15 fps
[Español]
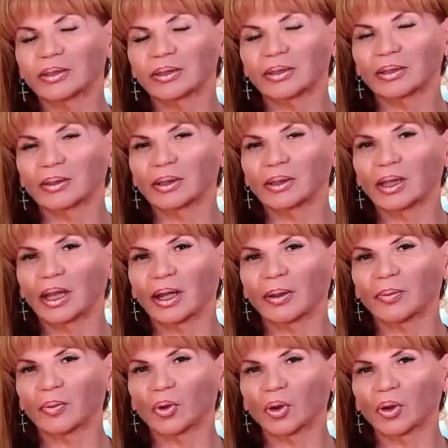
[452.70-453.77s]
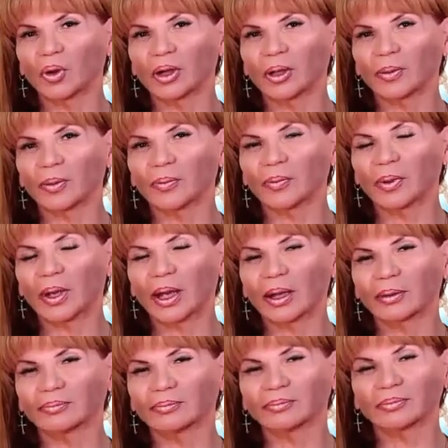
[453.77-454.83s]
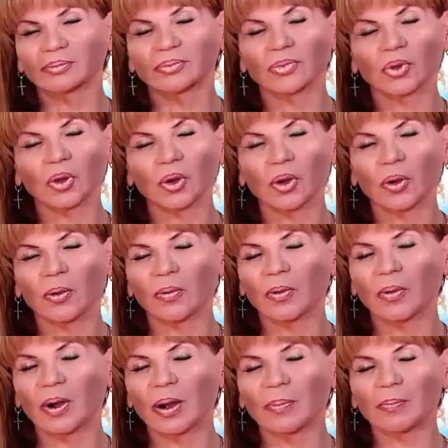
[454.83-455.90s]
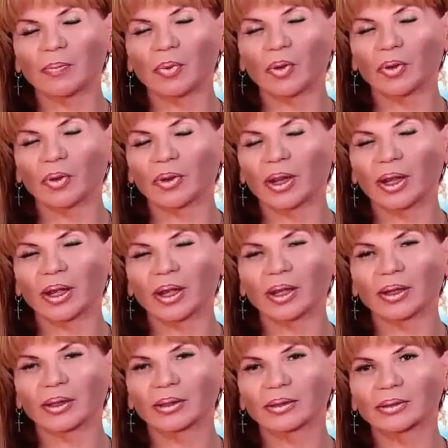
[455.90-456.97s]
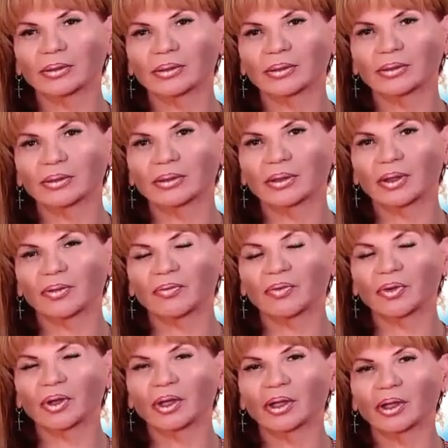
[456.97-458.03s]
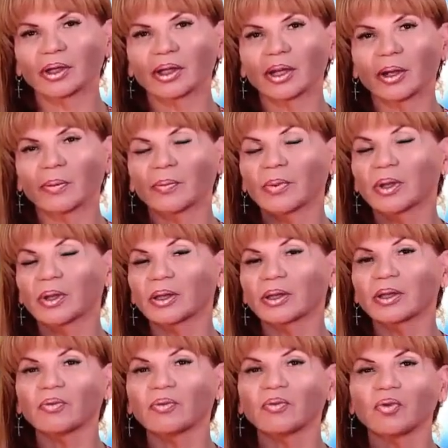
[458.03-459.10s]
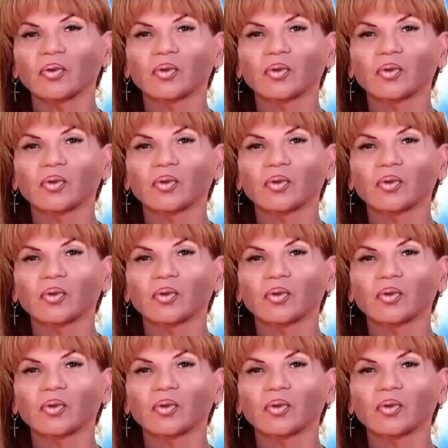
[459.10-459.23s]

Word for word: aire puro te ayudará a quitarte todo esto de la cabeza, te relajará y te vendrán nuevas ideas a la mente.